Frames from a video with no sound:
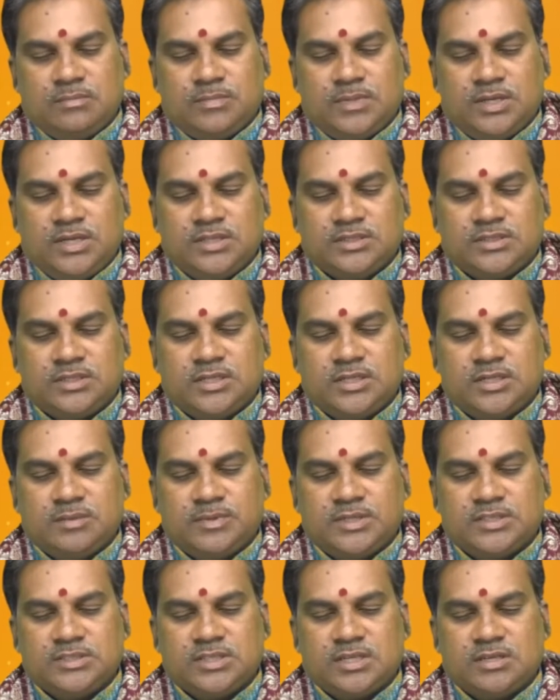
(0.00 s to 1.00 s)
మళ్ళీ తిరిగి
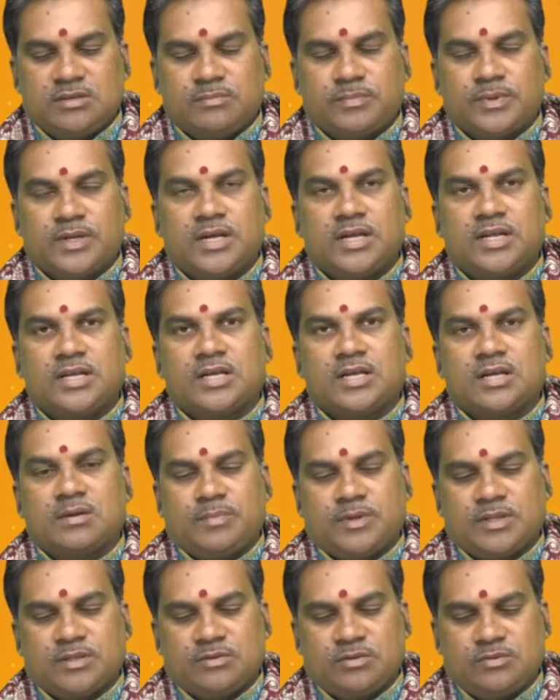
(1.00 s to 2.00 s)
మధ్యాహ్నం పన్నెండు గంటల
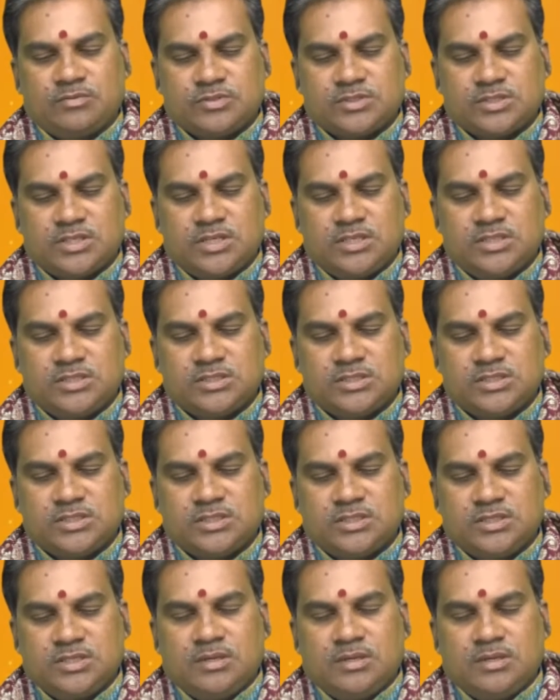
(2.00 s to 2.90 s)
పదకొండు నిమిషాల నుంచి